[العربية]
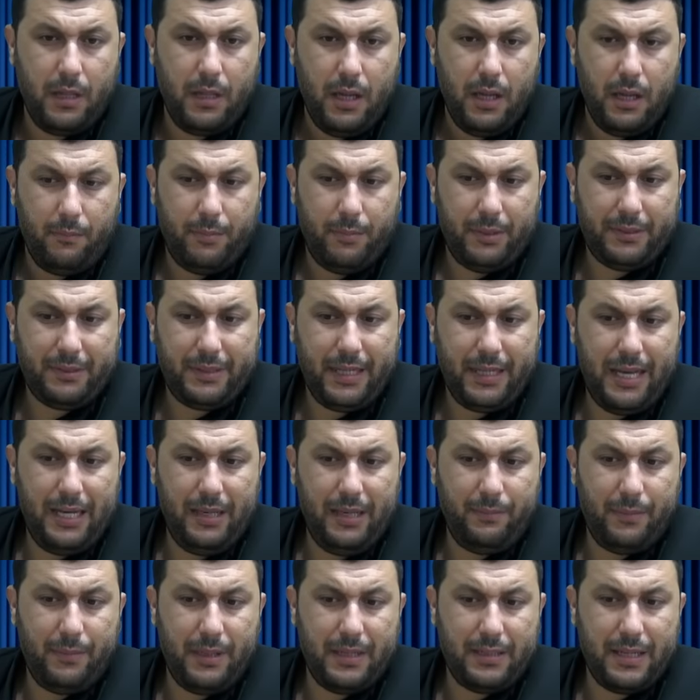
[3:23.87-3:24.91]
بالتالي
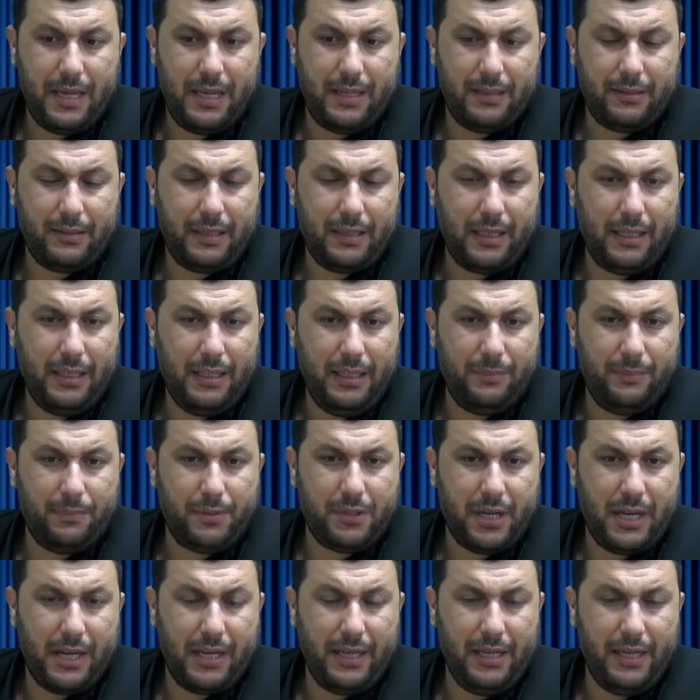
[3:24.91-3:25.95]
ما زالت تقريب
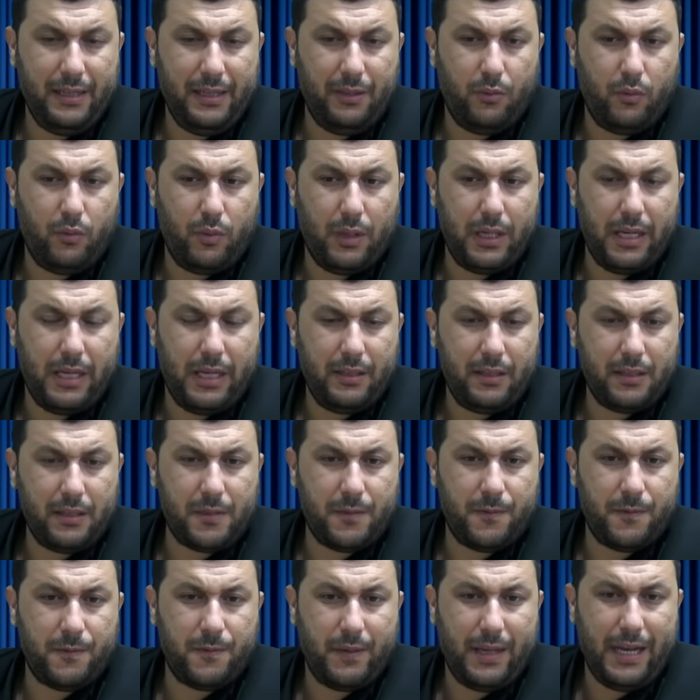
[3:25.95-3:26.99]
شهرين
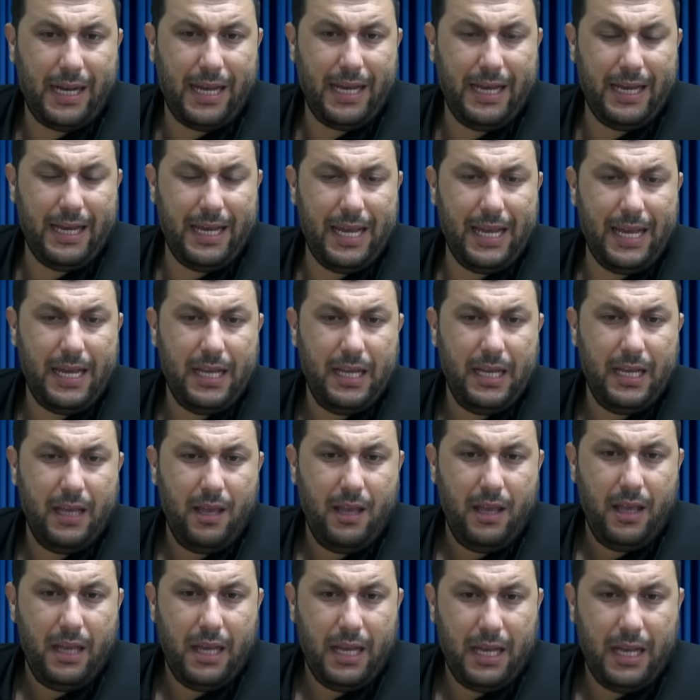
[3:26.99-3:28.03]
ونصف على
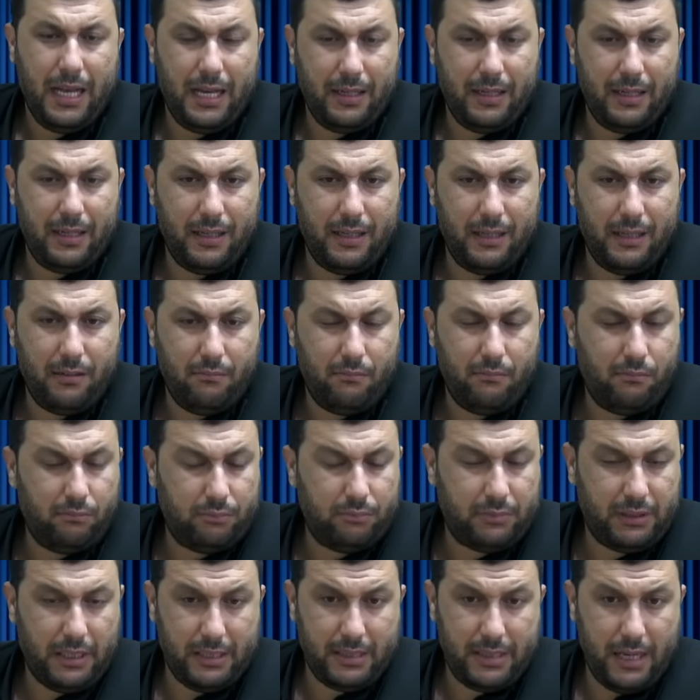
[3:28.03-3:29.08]
آه،
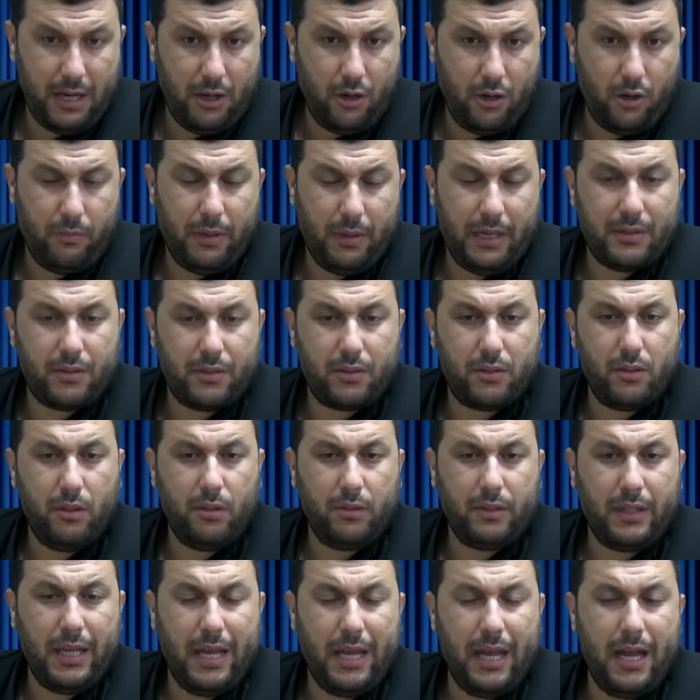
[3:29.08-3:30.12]
تسلم
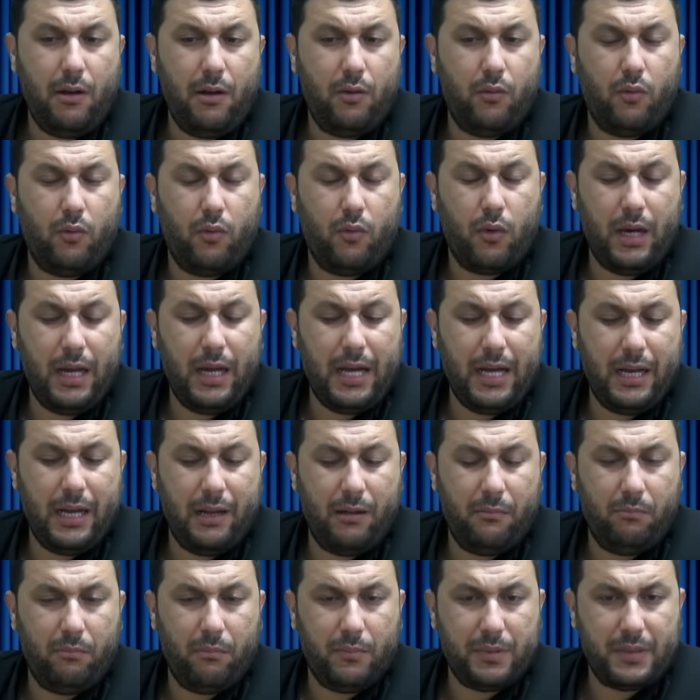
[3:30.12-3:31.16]
السلطة
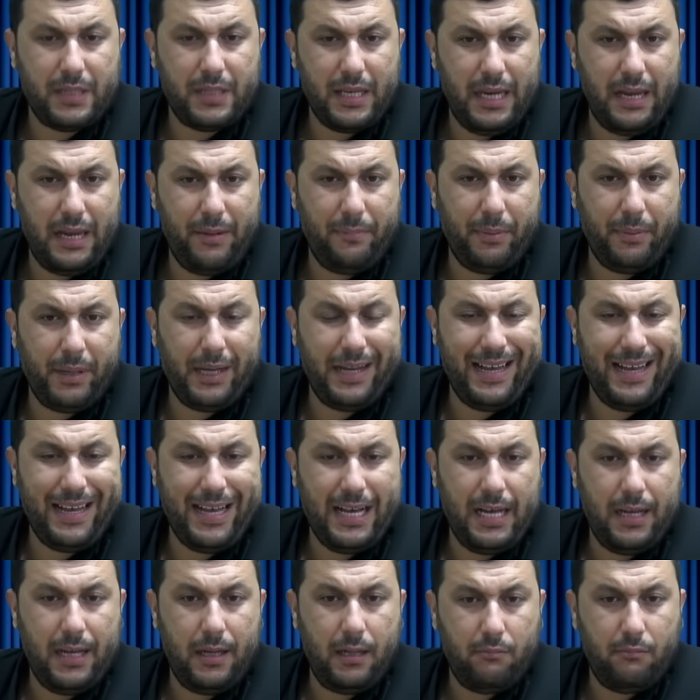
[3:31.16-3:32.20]

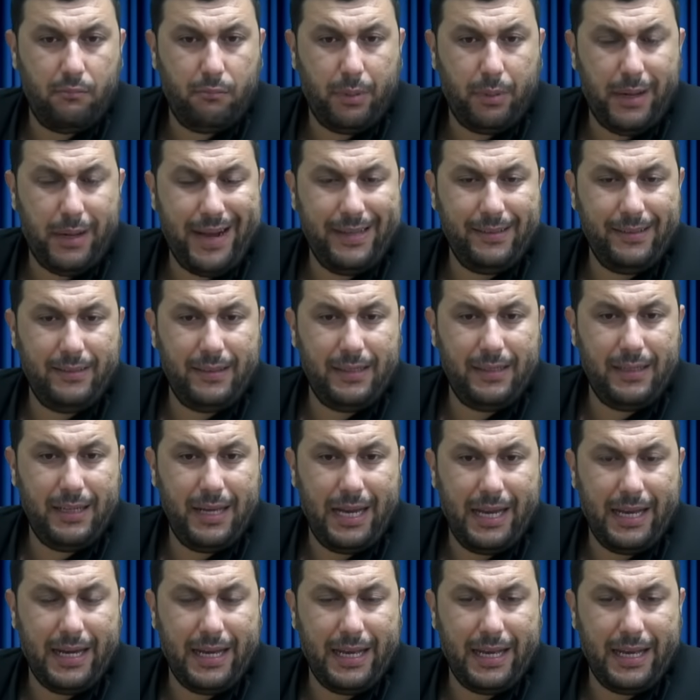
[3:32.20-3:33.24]
وسيبقى بايدن
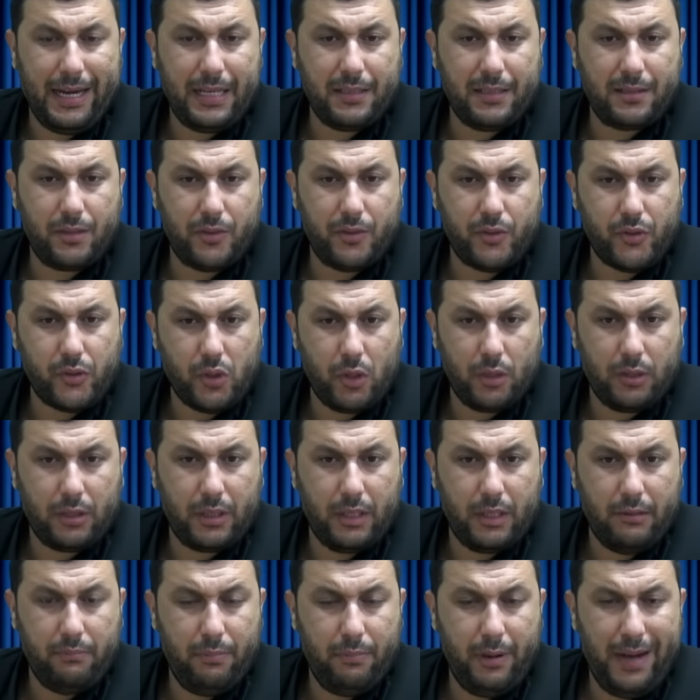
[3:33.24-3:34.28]
على رأس السلطة
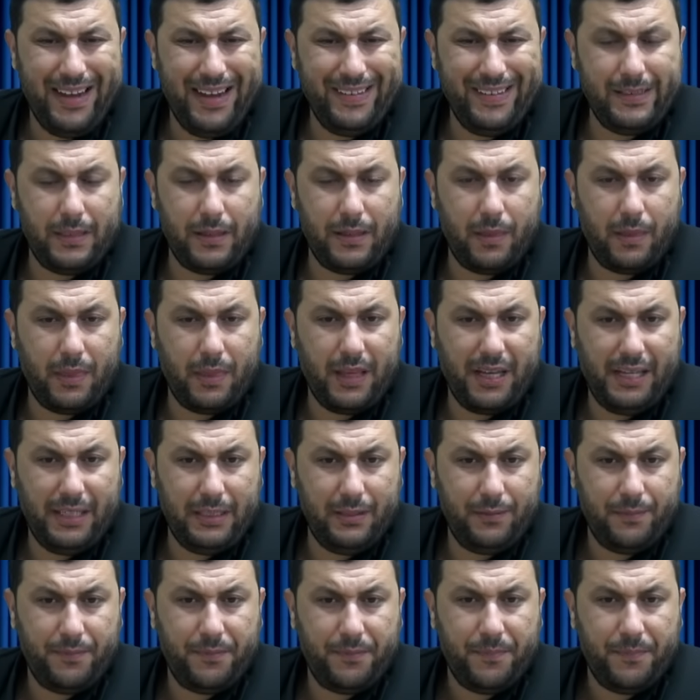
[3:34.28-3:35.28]
بايدن الضعيف